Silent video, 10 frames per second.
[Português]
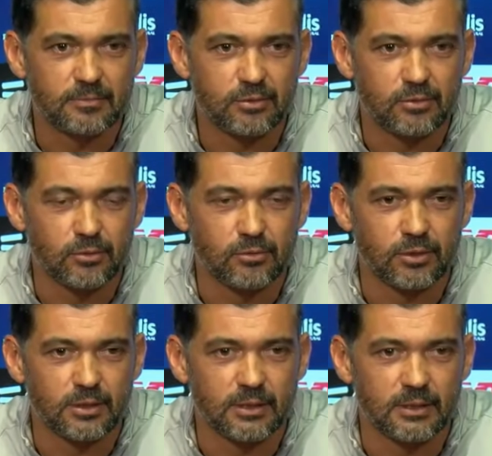porque
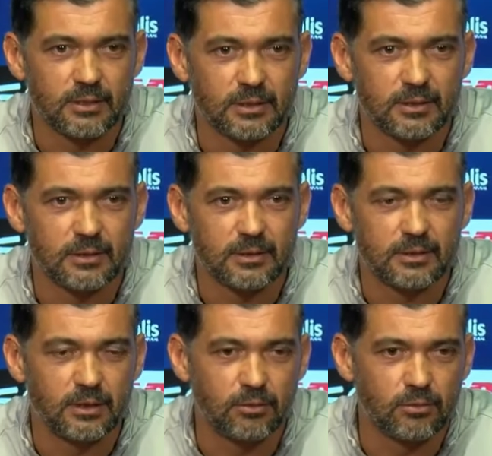eu
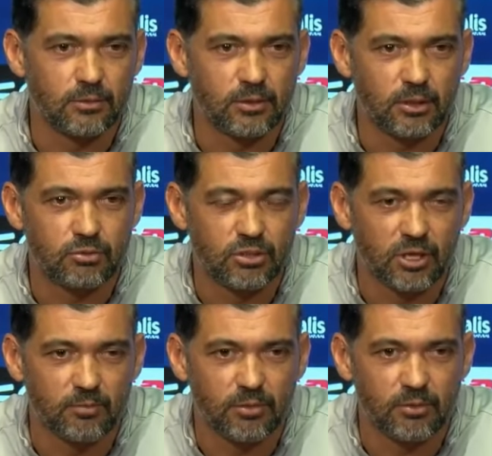digo, digo
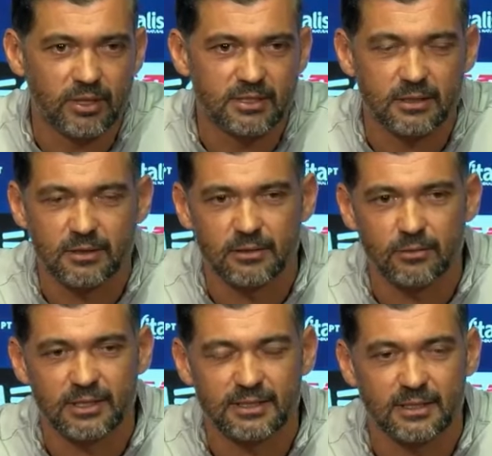sempre, não é, ser,
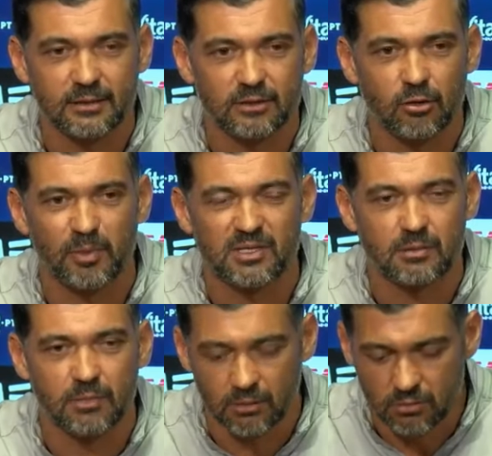não é ser ou ter um
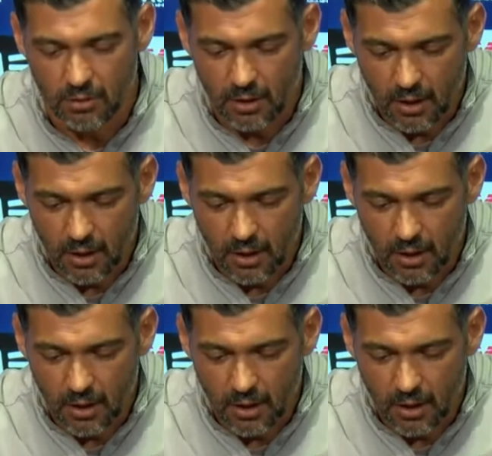pensamento